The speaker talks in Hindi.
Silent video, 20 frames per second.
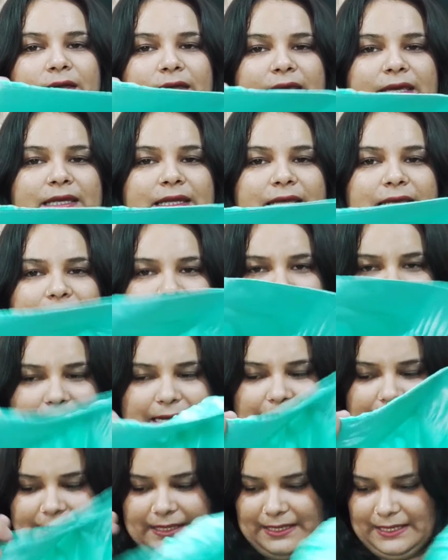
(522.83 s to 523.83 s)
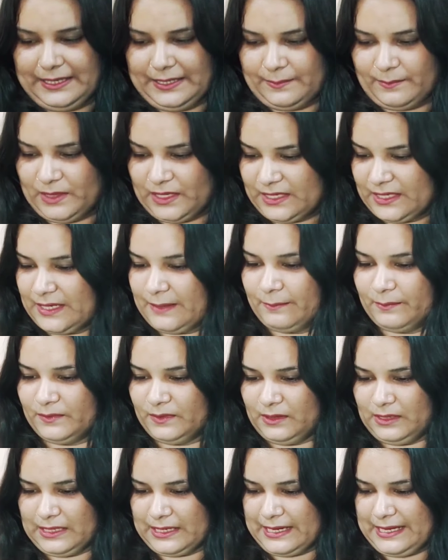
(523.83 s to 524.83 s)
किन किन लगाया गया है बकरम
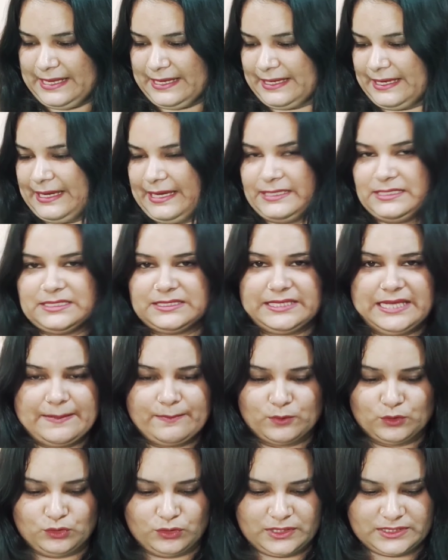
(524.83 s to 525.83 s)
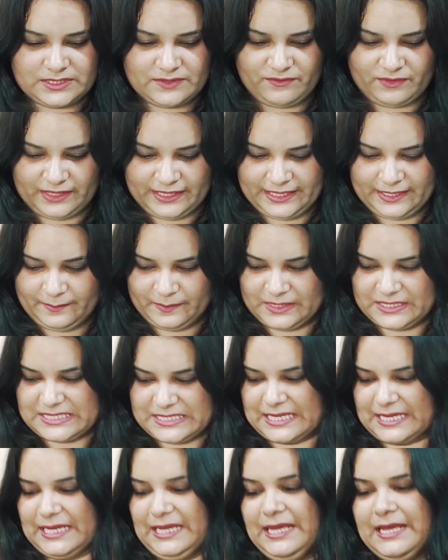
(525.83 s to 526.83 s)
लगाया गया है जिससे आपको थोड़ा सा फ्लेयर मिल
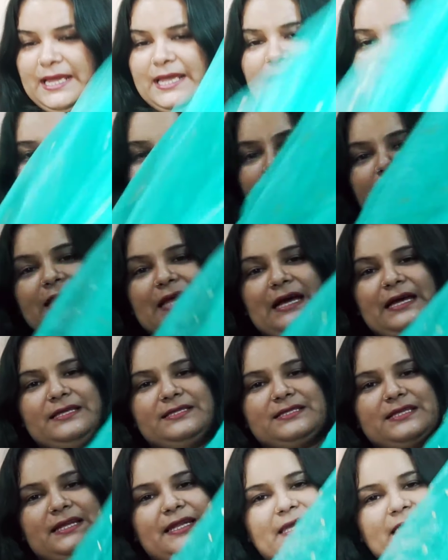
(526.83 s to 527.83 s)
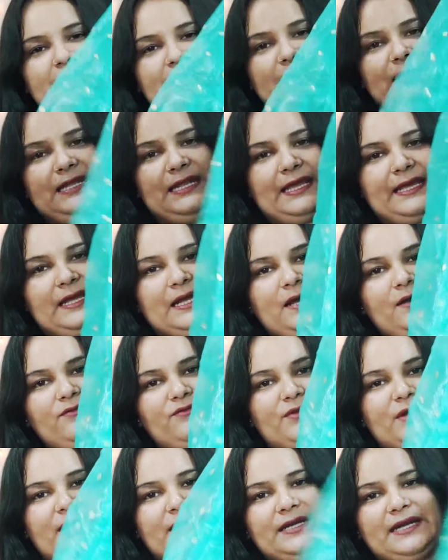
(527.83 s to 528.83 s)
सके ये था इस तरीके का लहंगा
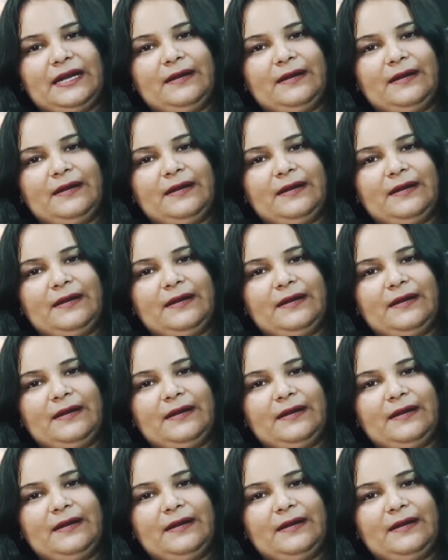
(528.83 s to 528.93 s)
फ्रंट